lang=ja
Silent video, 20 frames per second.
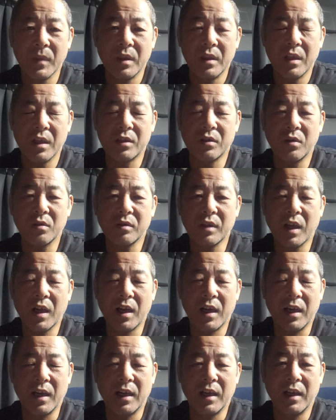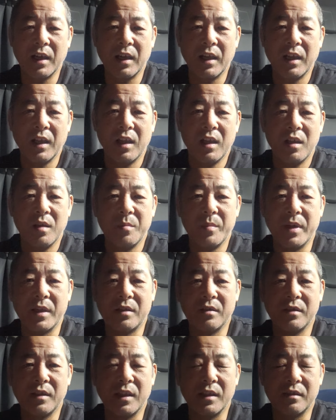で、それとは
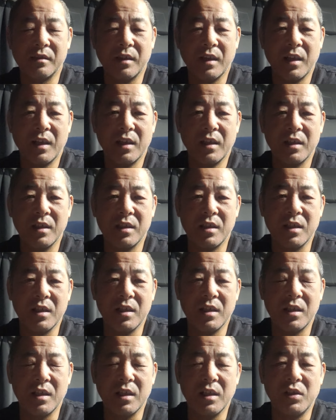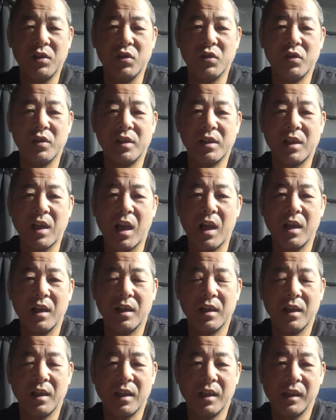別にですね、1日10時間、
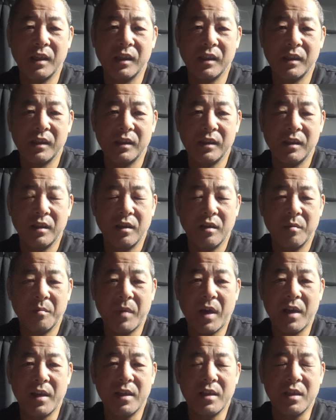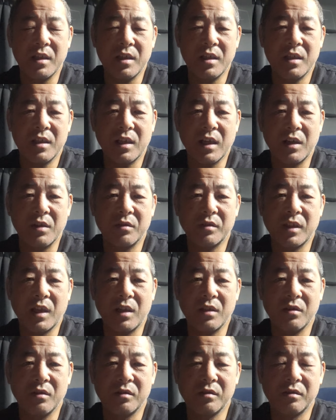毎日2時間の
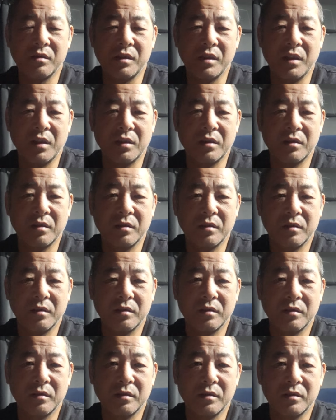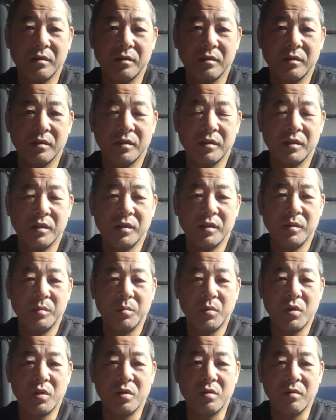残業するよ、
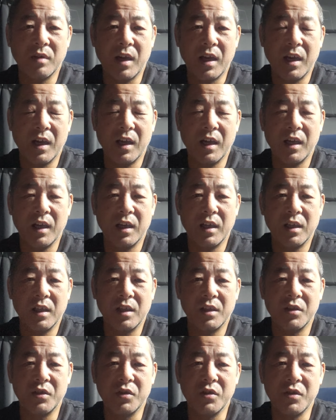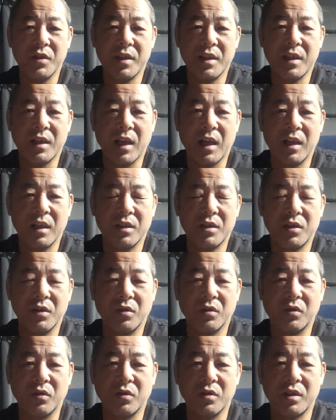もしくは12時間仕
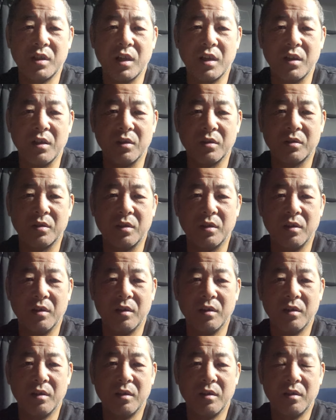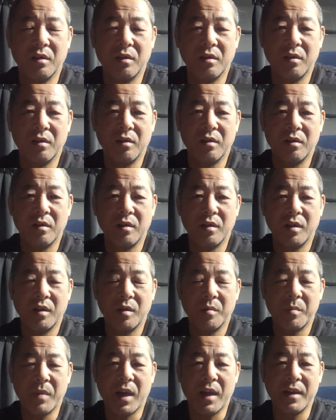事をしてるよと、
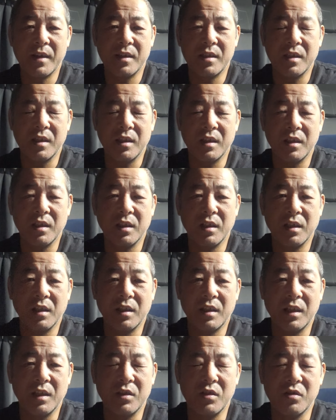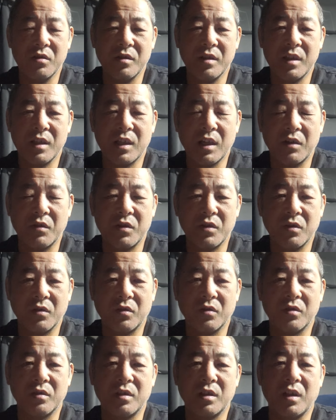毎日ね、12時間の仕
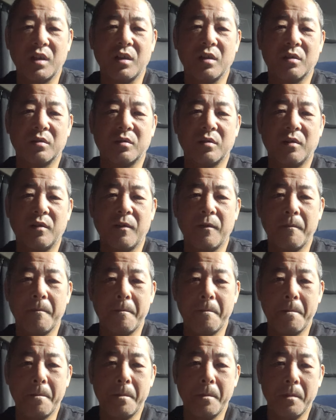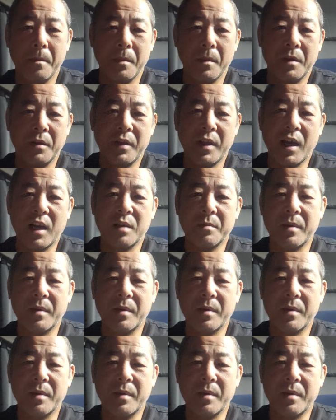事をしてるよと、であれ